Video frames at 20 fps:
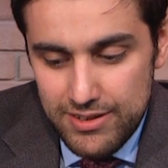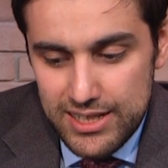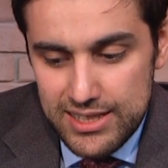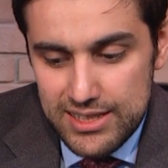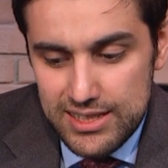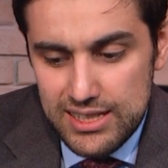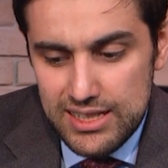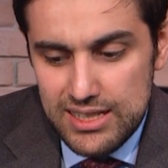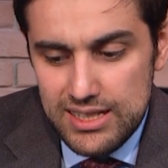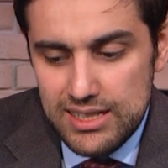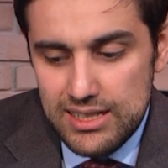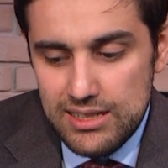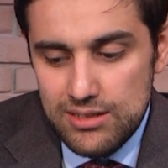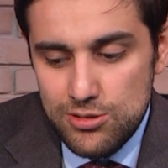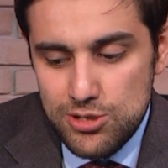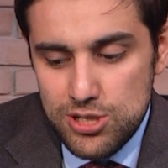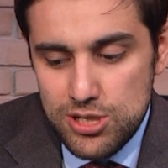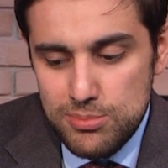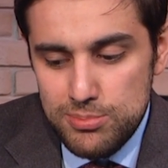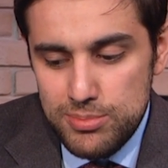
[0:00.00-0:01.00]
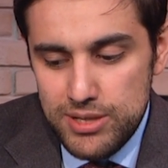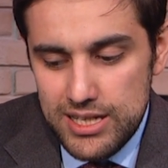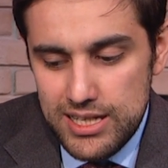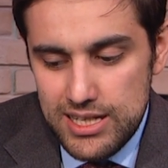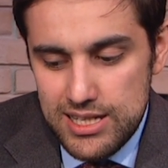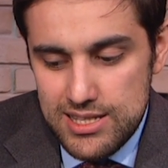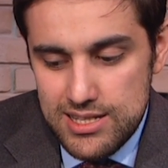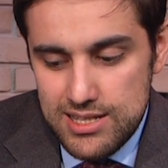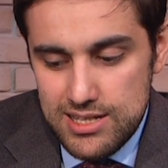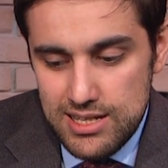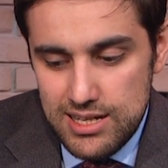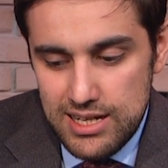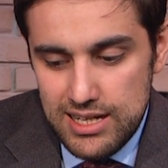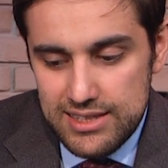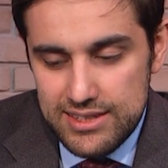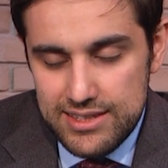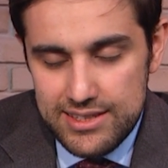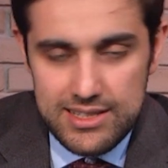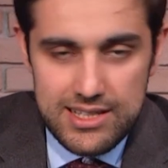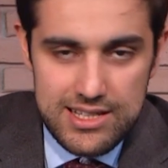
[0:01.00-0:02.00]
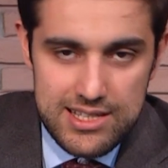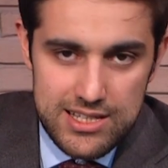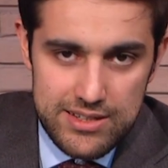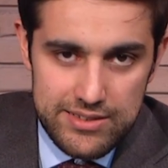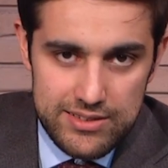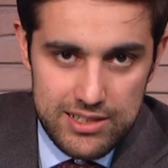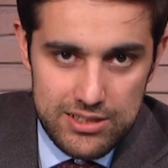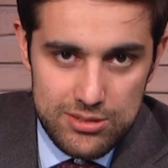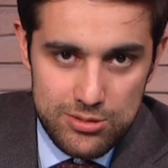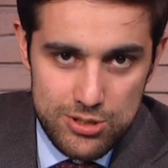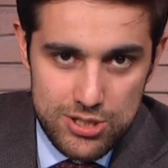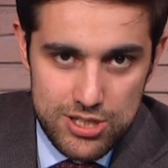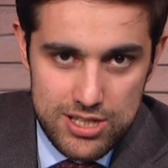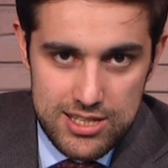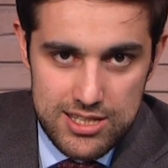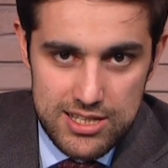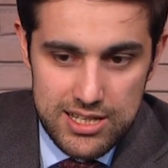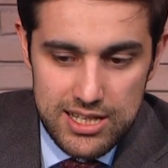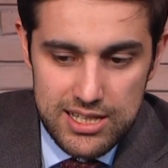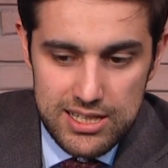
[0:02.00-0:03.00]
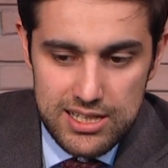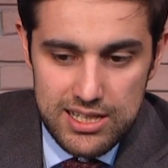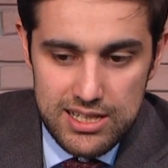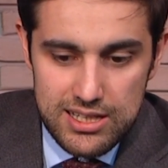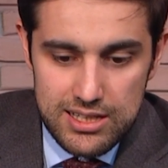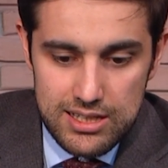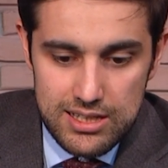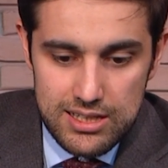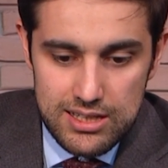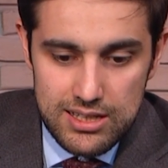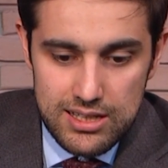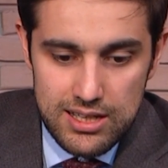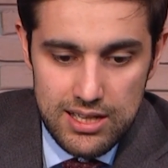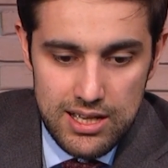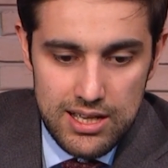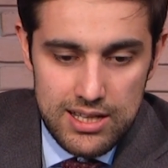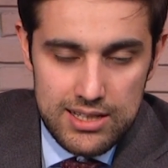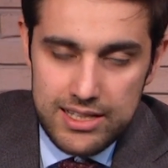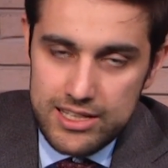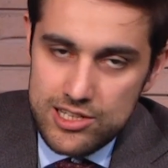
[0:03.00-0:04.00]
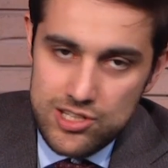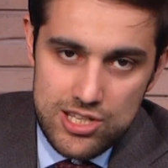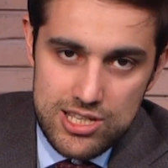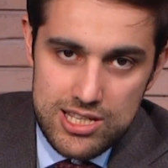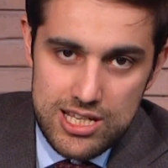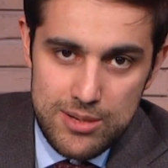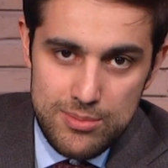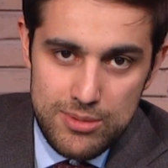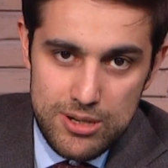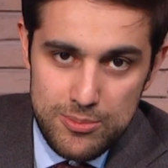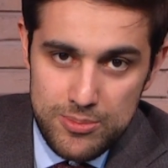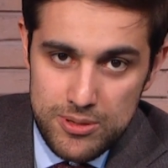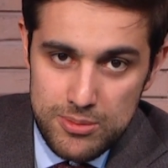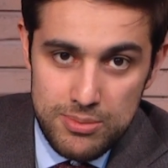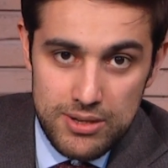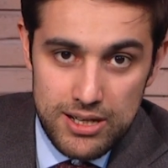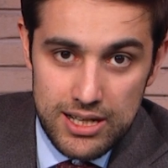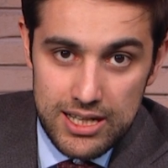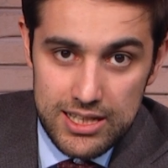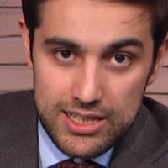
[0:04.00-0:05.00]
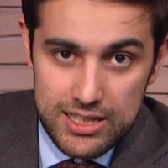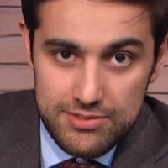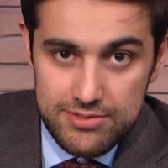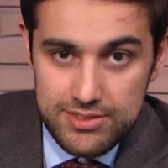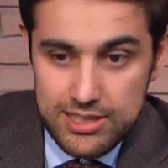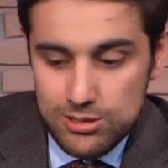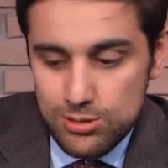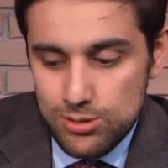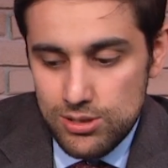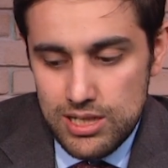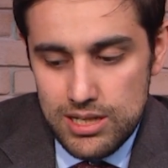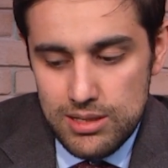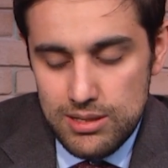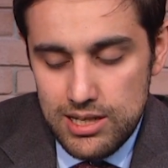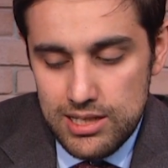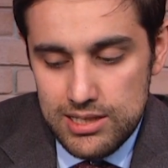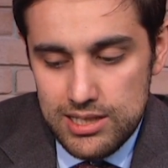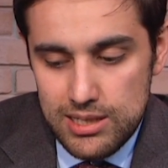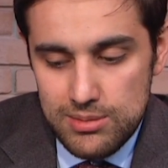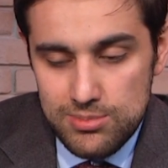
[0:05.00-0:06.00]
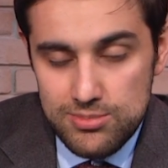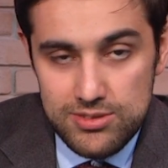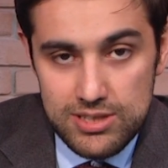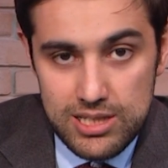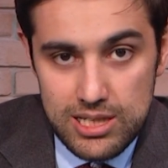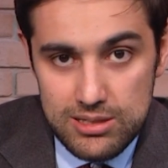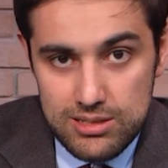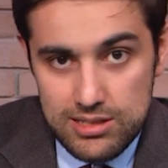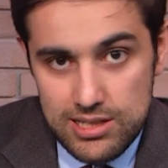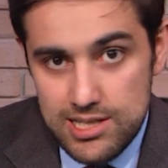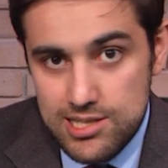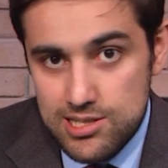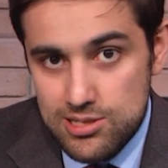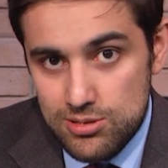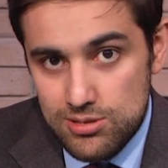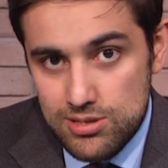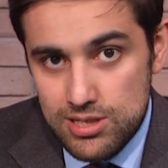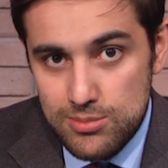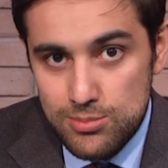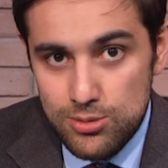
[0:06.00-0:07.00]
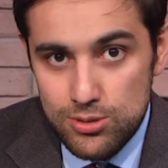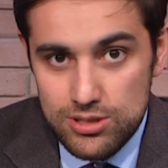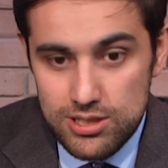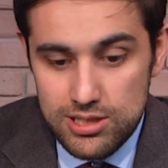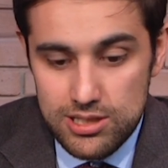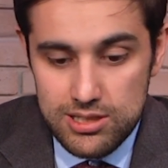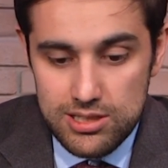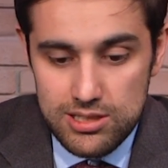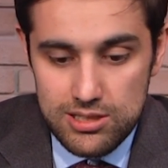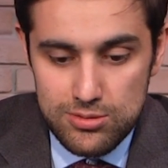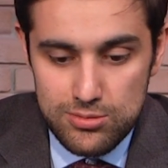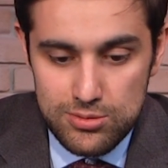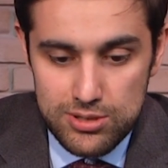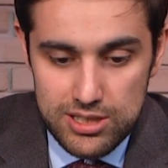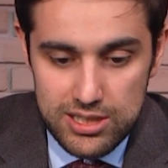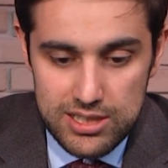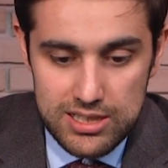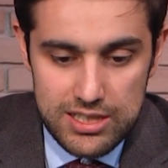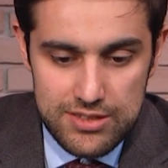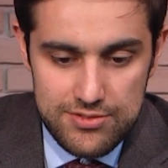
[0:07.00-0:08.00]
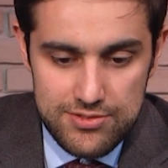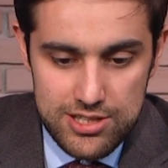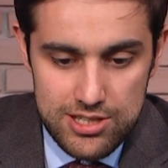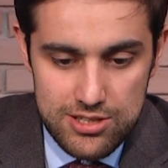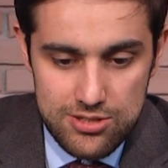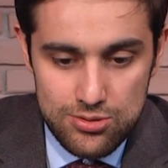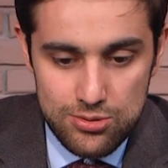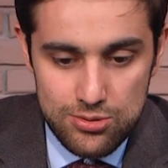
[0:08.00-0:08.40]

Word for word: войны, очень боятся альтернативной точки зрения, и та же самая пропаганда, в которой они обвиняют Россию, работает и у них на все